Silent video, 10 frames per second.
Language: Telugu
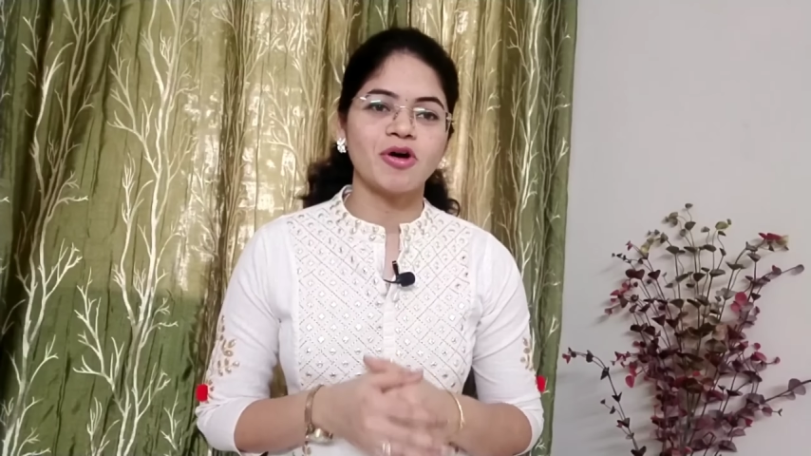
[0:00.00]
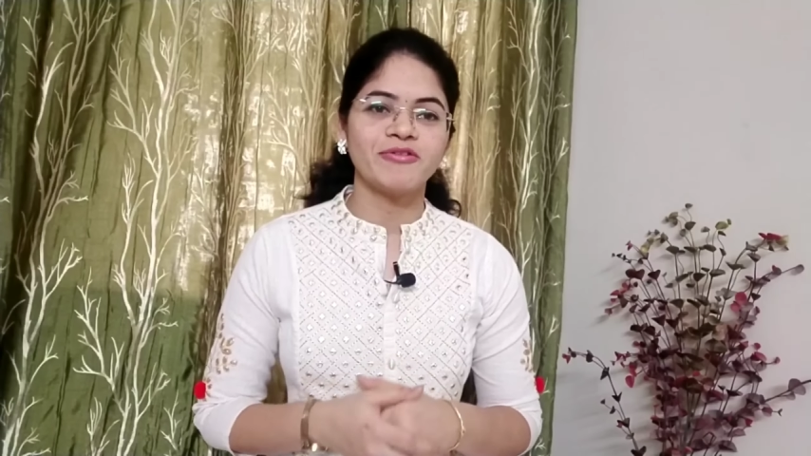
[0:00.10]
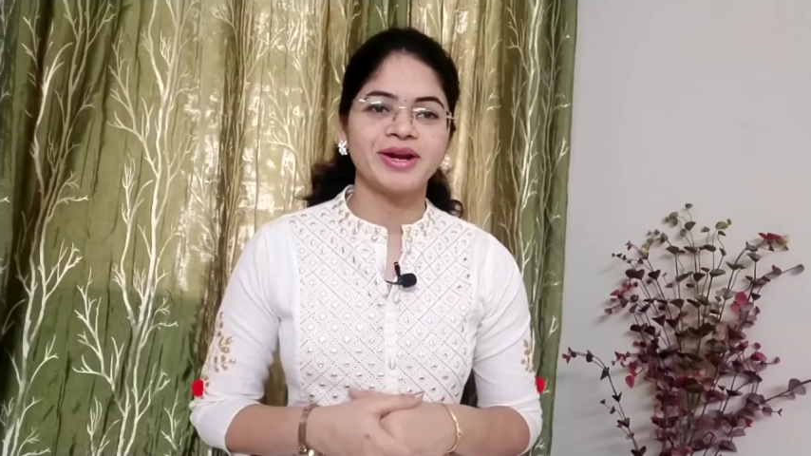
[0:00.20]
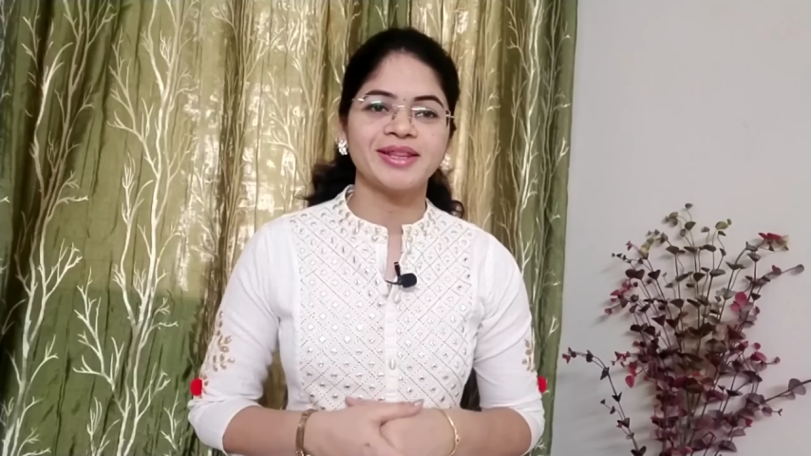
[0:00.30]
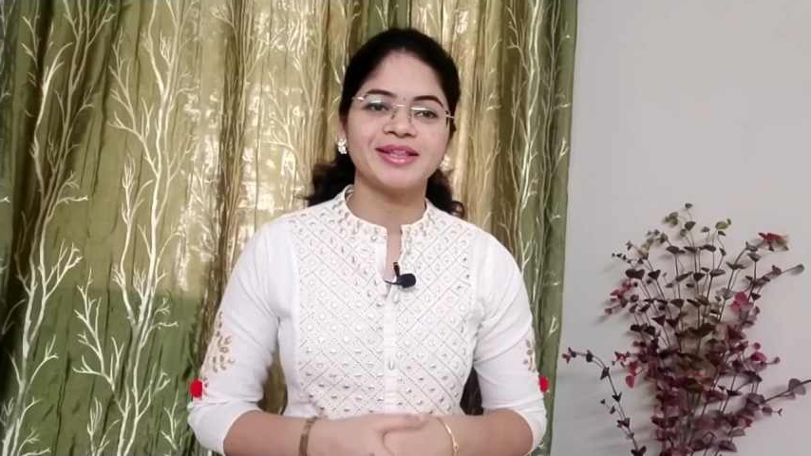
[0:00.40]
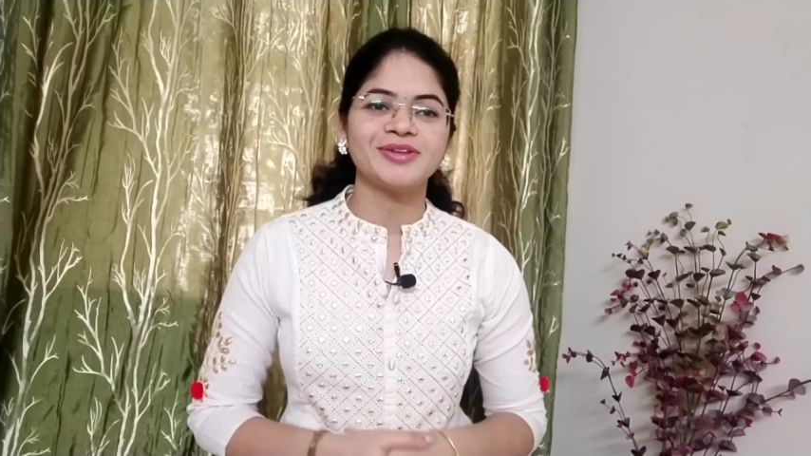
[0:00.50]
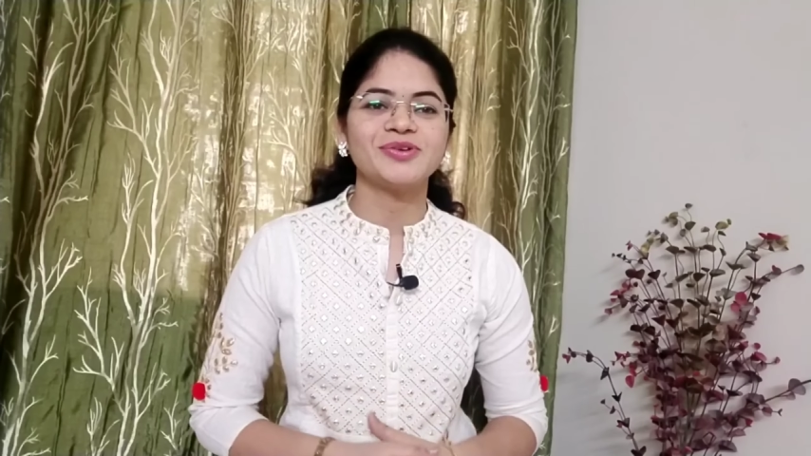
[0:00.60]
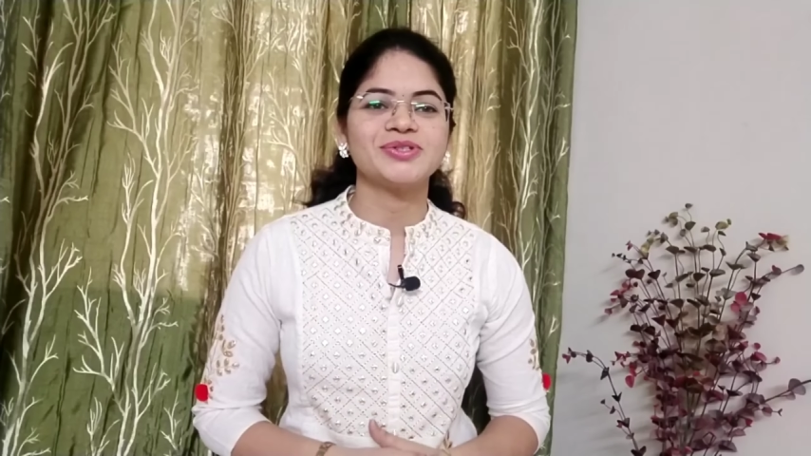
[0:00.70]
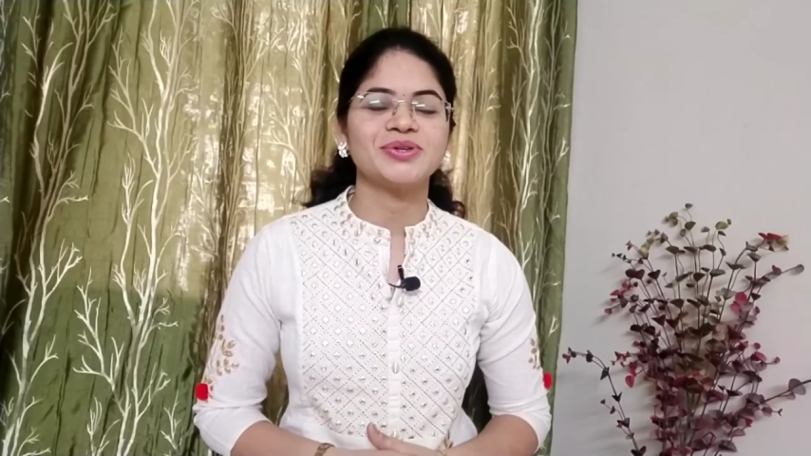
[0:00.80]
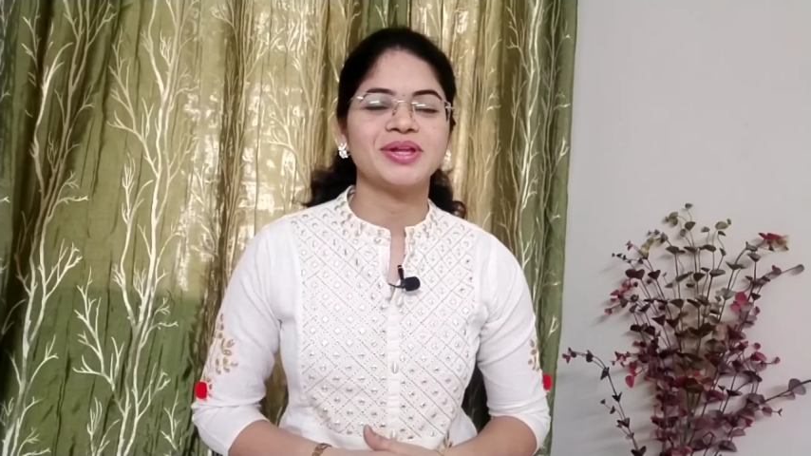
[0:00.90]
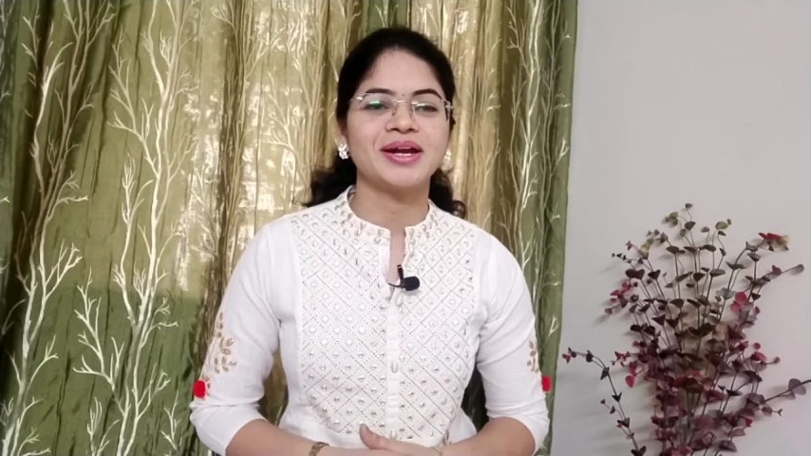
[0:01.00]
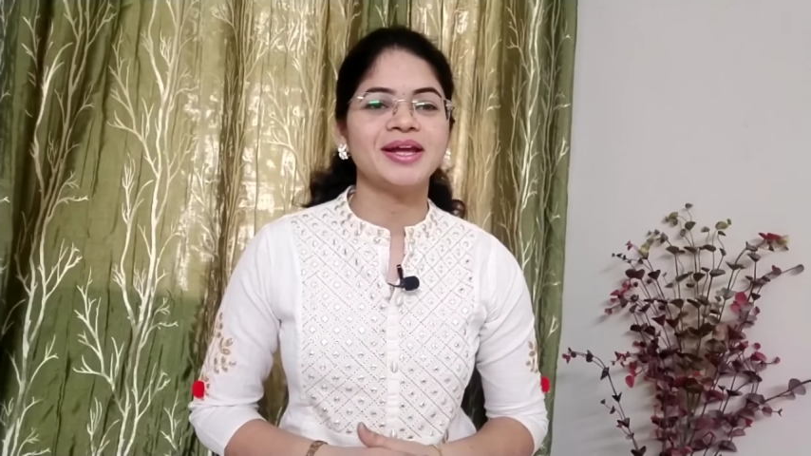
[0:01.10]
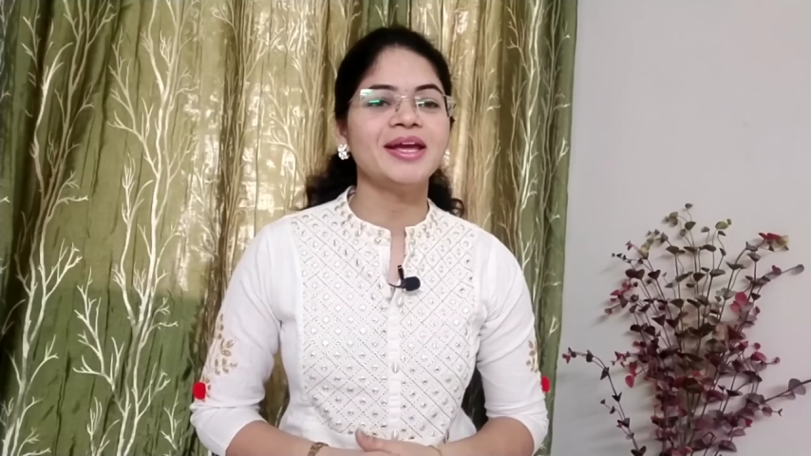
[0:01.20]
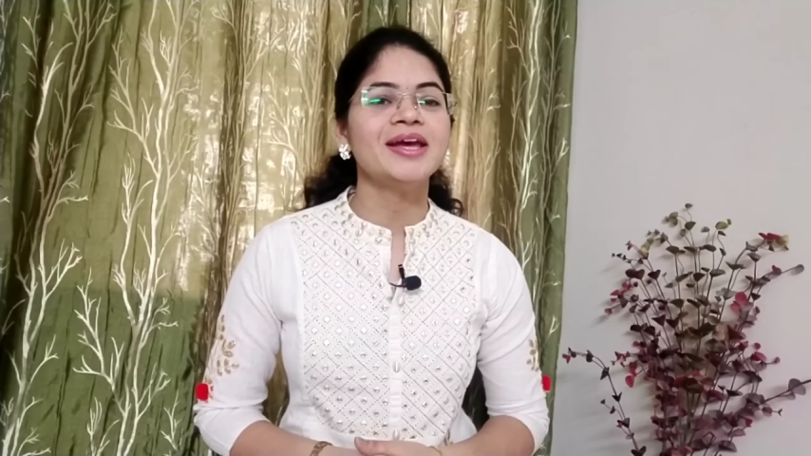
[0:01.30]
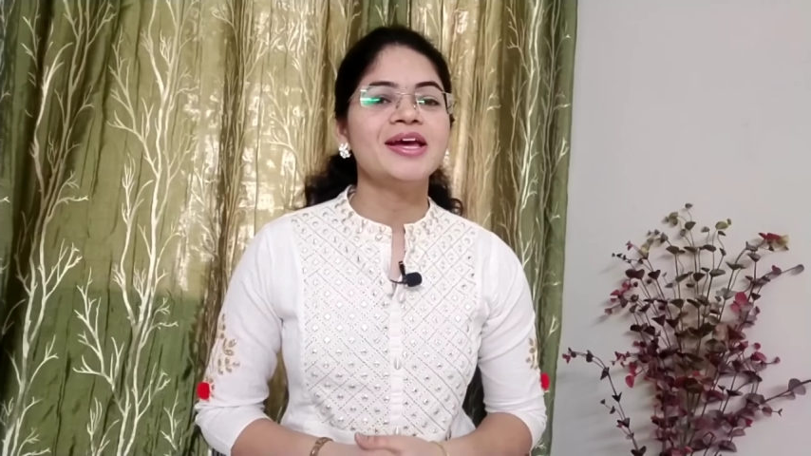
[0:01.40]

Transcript: ఆఫ్ అనేది అయితే వస్తుందండి